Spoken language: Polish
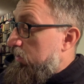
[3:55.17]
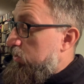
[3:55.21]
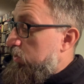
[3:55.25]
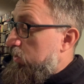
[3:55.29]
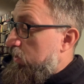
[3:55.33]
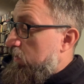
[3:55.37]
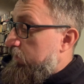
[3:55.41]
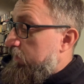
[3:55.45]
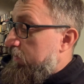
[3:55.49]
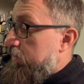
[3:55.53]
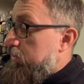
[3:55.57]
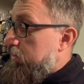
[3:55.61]

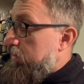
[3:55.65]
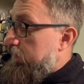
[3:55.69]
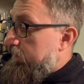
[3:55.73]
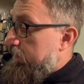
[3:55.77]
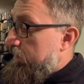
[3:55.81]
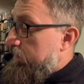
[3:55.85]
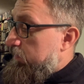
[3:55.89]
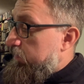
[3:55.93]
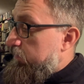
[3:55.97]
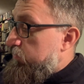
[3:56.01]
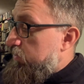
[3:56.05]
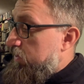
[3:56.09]
co
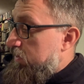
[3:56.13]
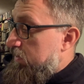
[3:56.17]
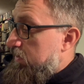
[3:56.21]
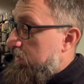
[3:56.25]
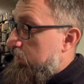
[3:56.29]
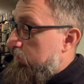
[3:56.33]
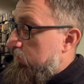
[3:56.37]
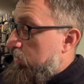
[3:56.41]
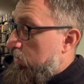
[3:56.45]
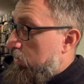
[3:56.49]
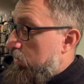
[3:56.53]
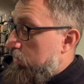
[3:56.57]
właściwie w tym
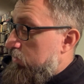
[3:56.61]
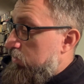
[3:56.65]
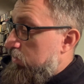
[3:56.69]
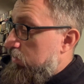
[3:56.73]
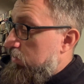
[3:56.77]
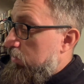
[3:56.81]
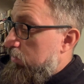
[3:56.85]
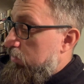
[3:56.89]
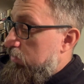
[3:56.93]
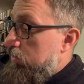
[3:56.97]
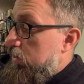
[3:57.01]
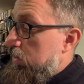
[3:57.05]
wszystkim
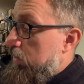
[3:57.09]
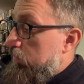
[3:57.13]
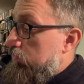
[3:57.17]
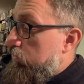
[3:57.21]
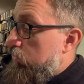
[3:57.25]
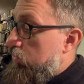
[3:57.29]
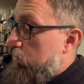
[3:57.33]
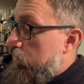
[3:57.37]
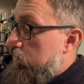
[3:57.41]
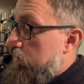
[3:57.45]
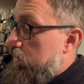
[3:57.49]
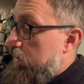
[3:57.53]
chodzi? Rozdział
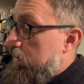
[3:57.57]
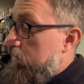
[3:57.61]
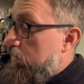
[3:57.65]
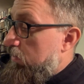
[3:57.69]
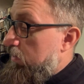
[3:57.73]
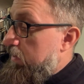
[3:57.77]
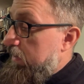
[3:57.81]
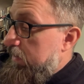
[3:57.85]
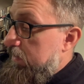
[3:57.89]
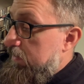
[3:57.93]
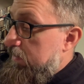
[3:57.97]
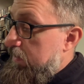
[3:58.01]
drugi
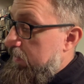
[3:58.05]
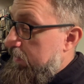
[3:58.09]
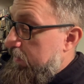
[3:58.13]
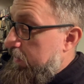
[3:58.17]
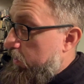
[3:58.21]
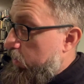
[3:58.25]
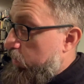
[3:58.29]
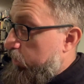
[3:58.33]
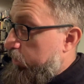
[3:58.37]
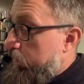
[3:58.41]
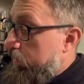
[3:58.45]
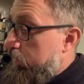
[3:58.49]
to lekcja
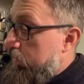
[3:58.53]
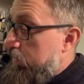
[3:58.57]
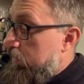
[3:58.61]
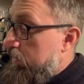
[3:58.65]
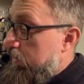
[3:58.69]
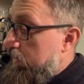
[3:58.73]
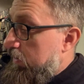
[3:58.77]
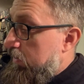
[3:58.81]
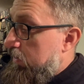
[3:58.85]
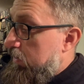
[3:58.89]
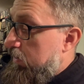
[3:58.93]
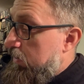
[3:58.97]

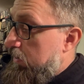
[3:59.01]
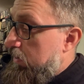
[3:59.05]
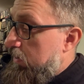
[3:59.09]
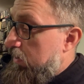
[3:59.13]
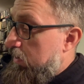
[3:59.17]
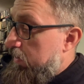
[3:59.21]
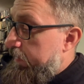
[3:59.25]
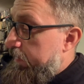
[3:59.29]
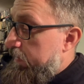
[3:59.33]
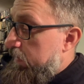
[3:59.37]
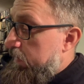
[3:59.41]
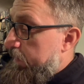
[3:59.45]

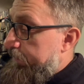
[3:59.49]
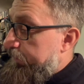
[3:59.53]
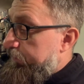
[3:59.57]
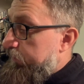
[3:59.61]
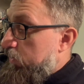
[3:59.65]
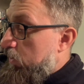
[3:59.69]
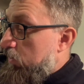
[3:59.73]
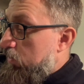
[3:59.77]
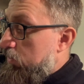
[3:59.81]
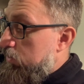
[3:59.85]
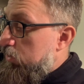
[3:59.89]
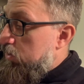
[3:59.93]
geopolityki.
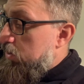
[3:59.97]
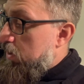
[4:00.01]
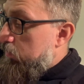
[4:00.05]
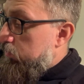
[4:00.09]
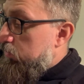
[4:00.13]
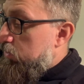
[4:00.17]
Rozdział